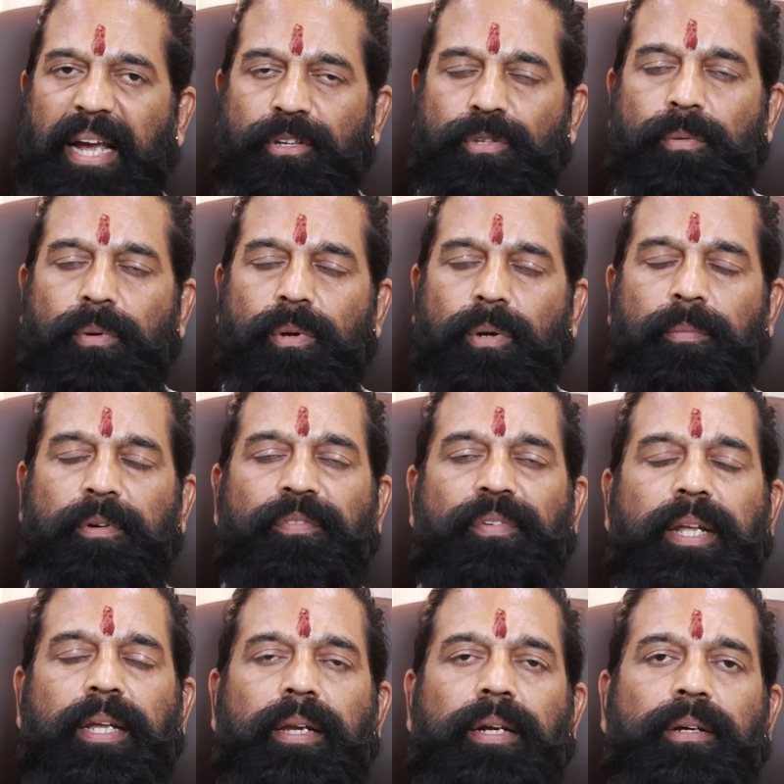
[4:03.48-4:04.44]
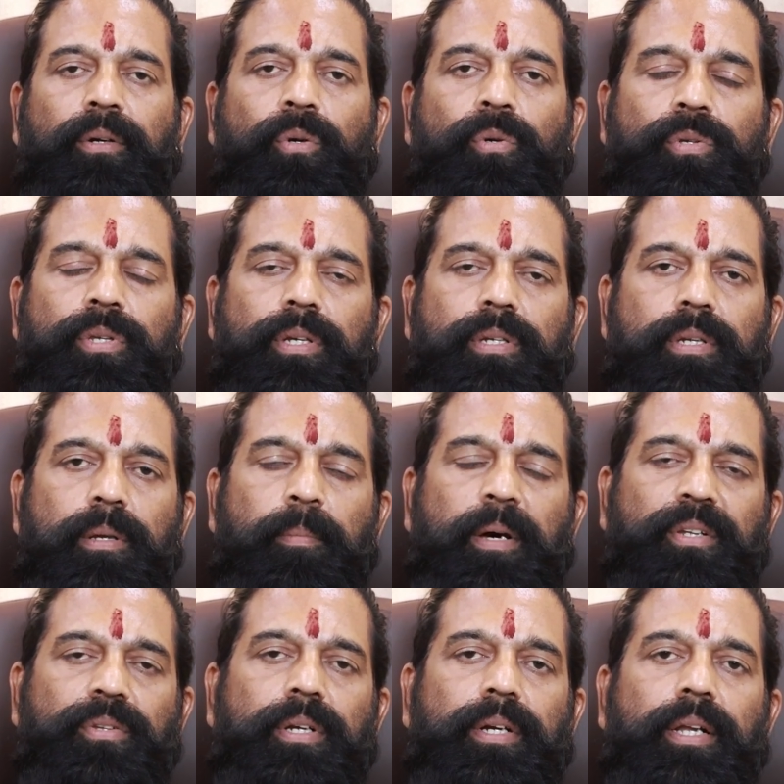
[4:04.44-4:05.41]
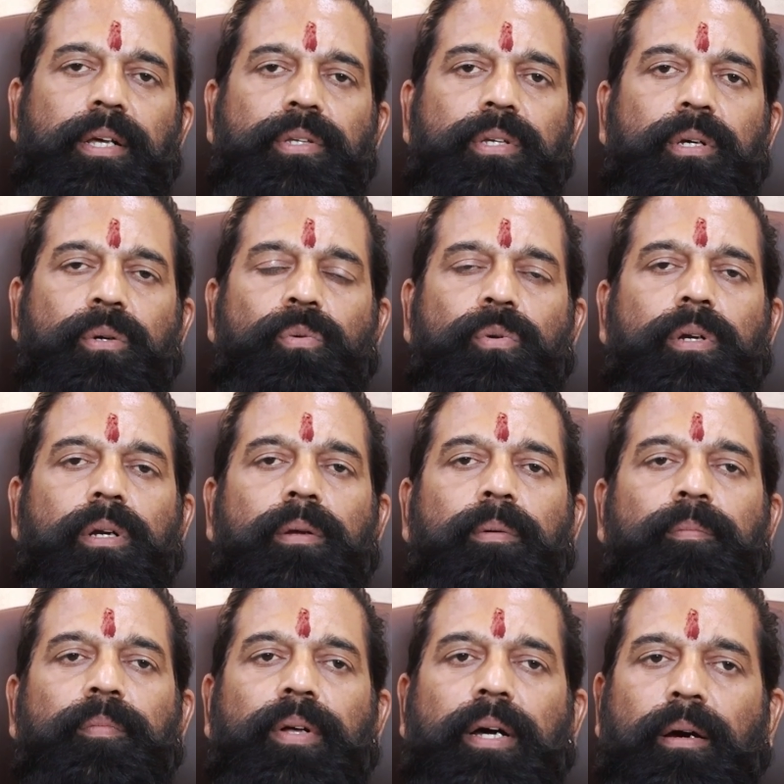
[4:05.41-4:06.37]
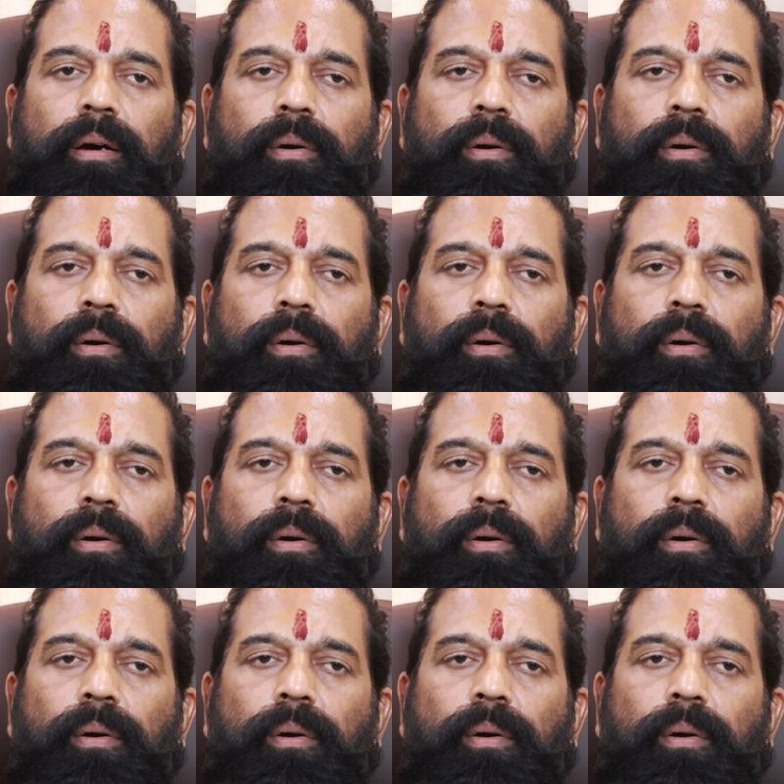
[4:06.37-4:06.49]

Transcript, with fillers: மேக்ஸிமம் ஒரு ஃபிஃப்டி டு சிக்ஸ்டி பர்சன்டேஜ் குற்றம்